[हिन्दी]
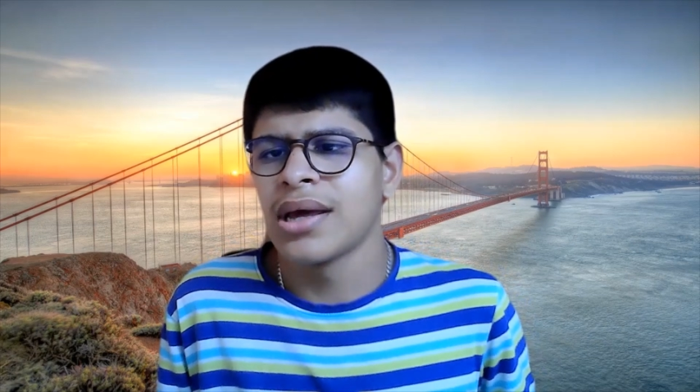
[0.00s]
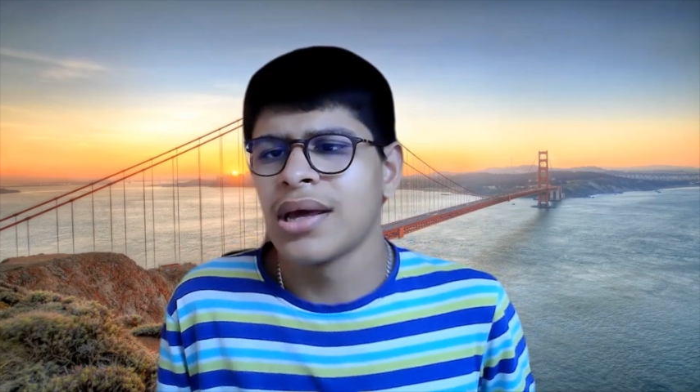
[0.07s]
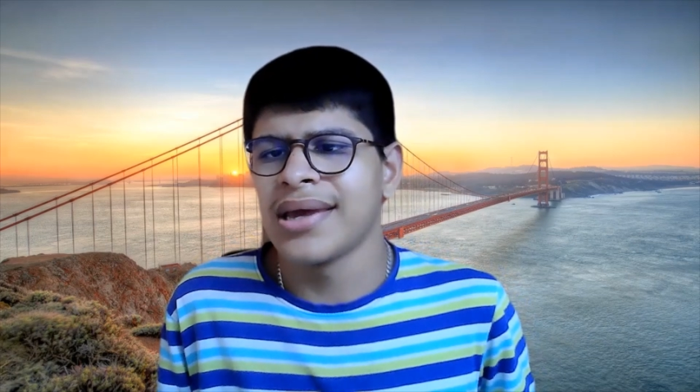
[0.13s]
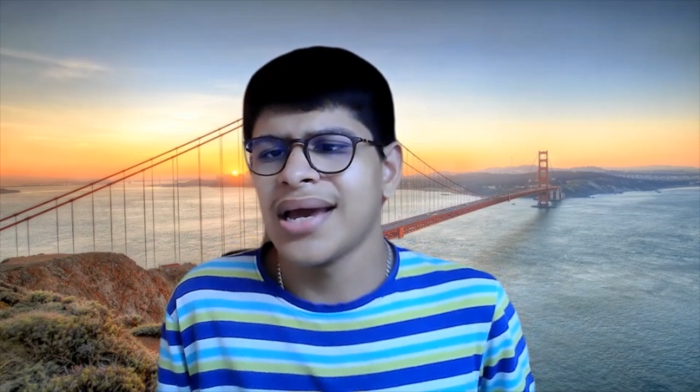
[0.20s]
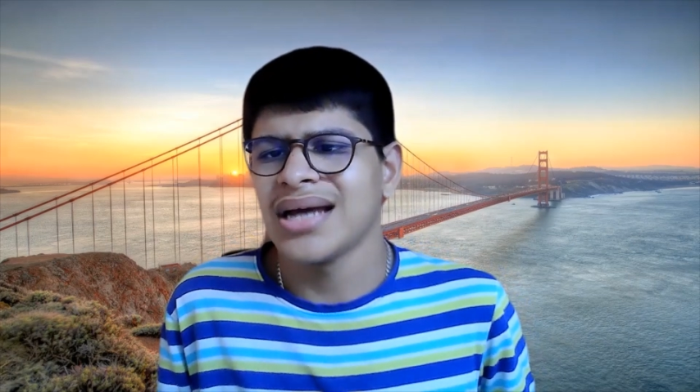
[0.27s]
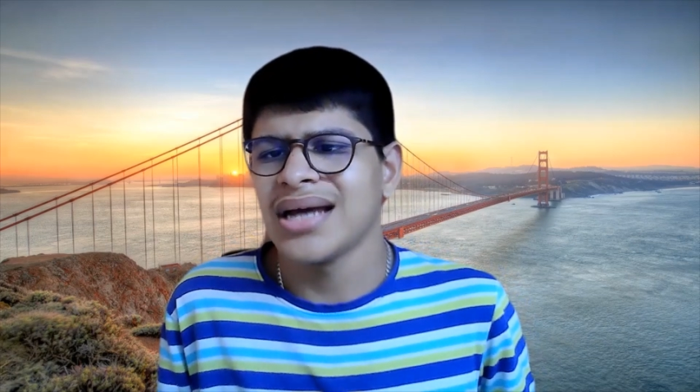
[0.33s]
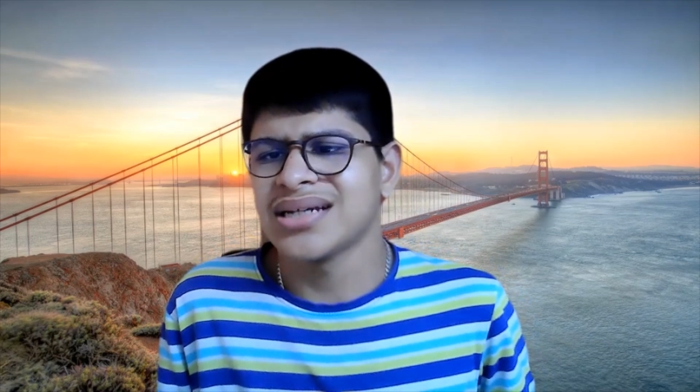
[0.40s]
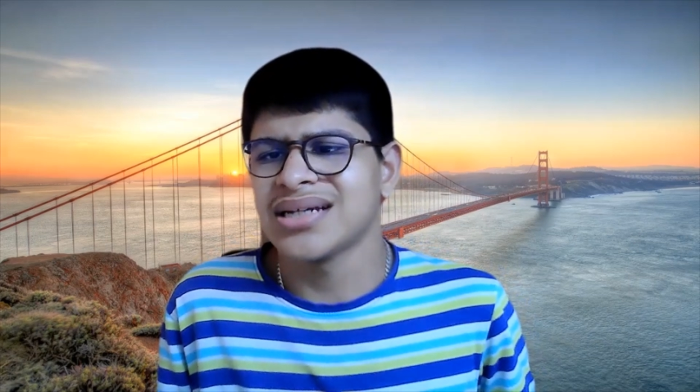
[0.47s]

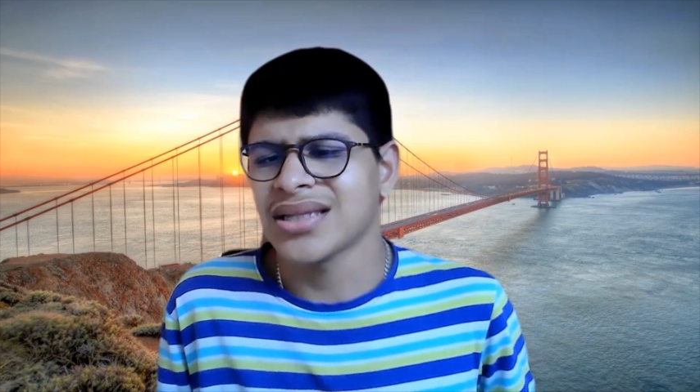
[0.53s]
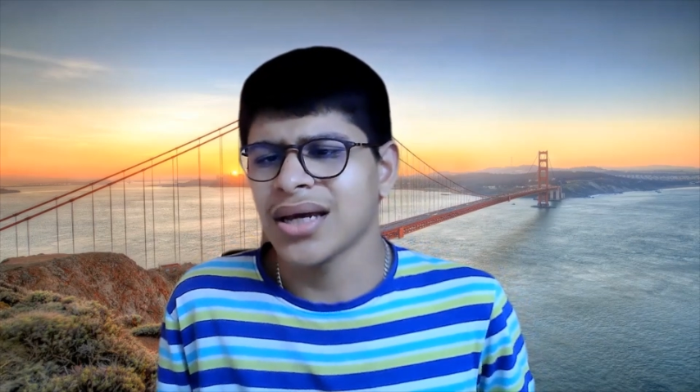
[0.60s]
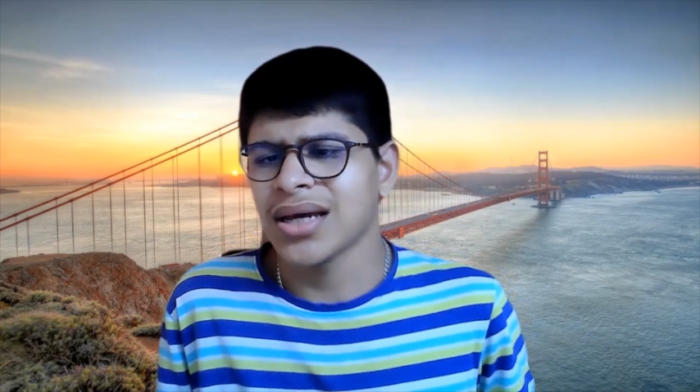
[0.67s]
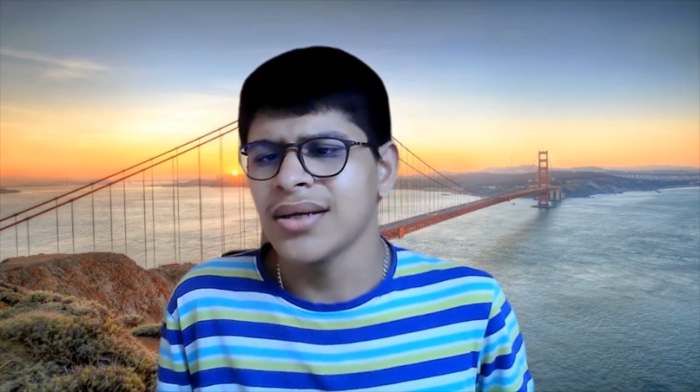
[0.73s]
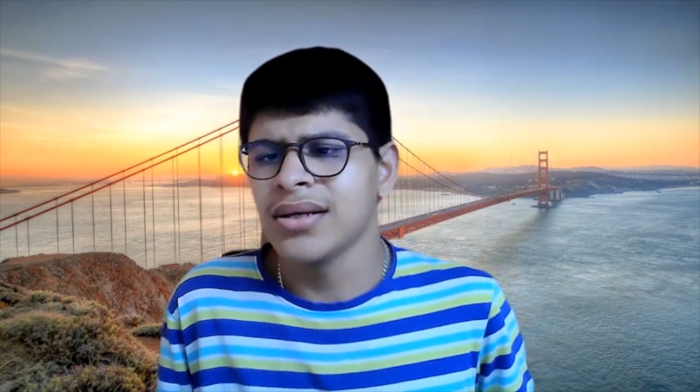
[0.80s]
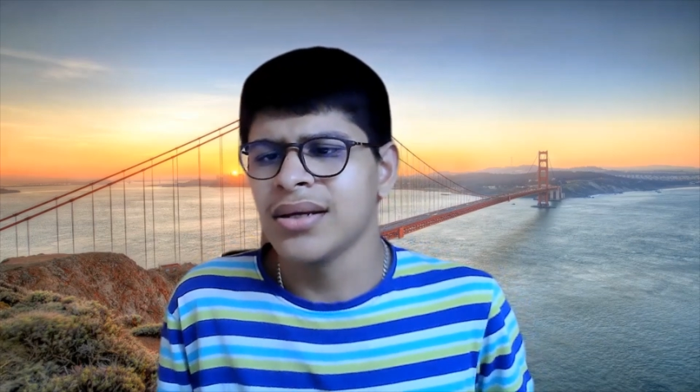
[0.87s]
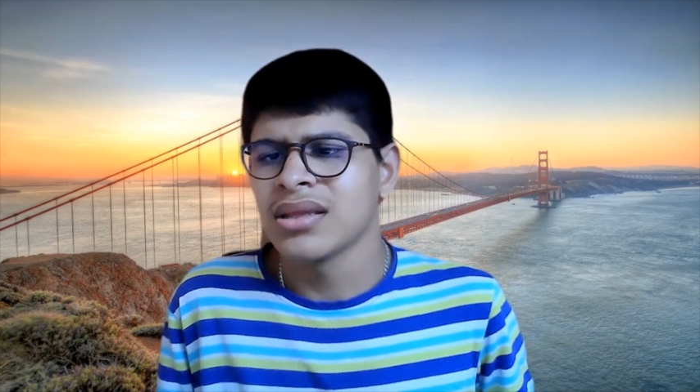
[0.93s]
नहीं आ जाता